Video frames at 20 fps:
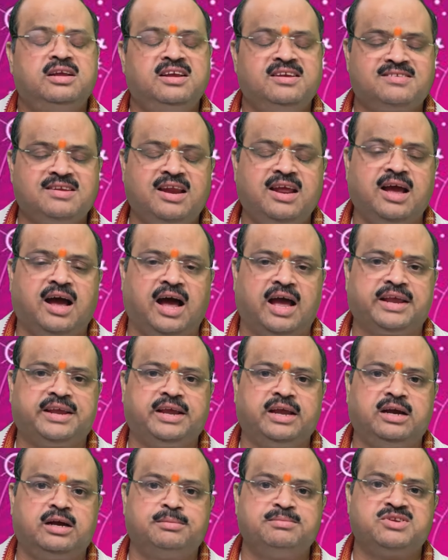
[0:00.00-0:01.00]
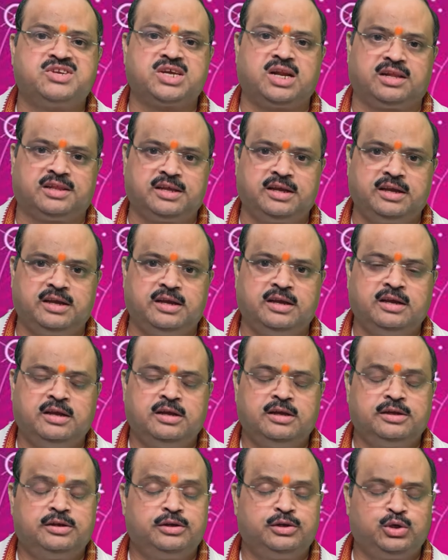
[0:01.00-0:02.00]
इसलिए आइए हम चलते हैं
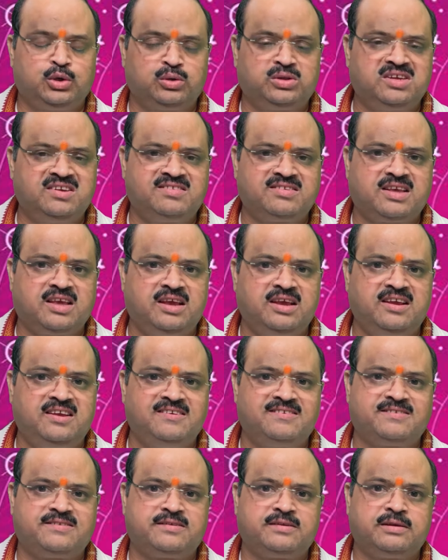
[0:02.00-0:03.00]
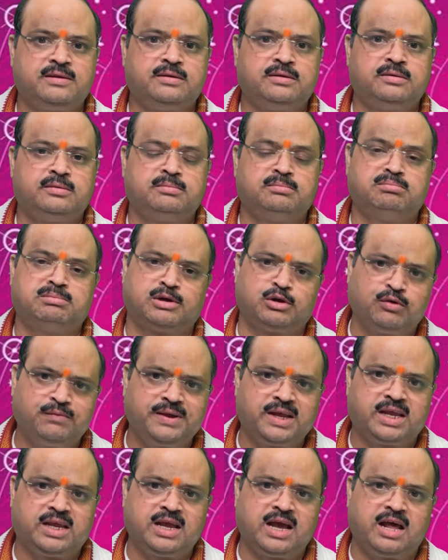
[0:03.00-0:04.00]
ज्योतिष के इस
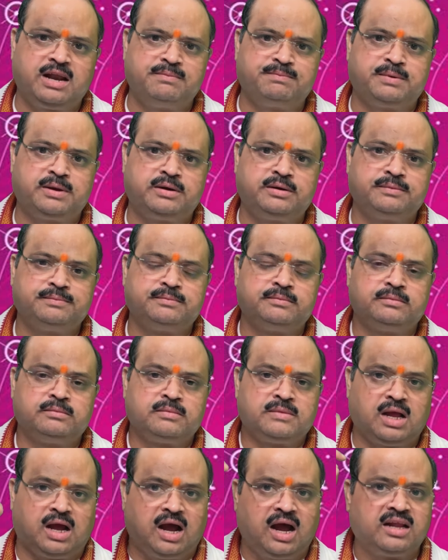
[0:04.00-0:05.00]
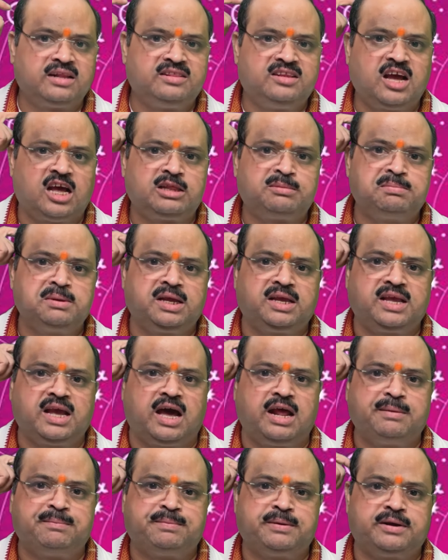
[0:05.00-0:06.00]
मनोविज्ञान पर आध्यात्मिक
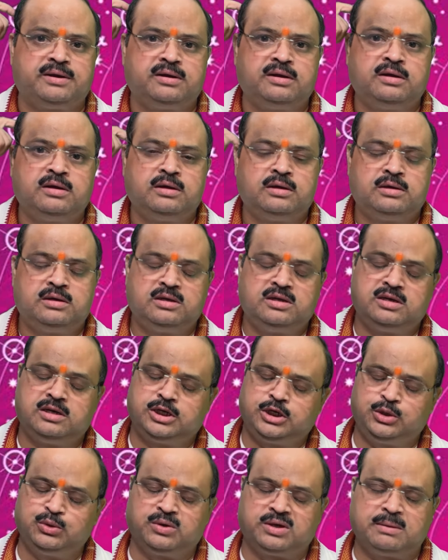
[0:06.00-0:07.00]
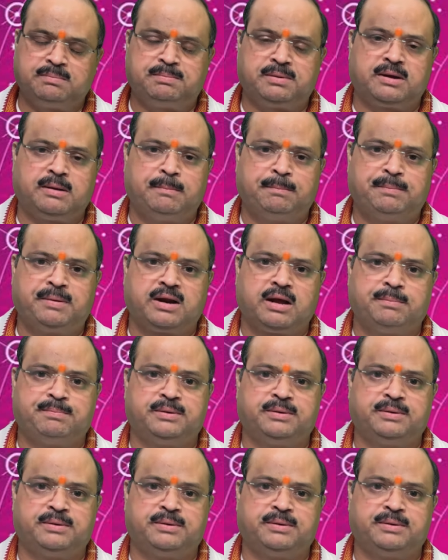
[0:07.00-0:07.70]
ज्ञान पर ऋषियों की परंपरा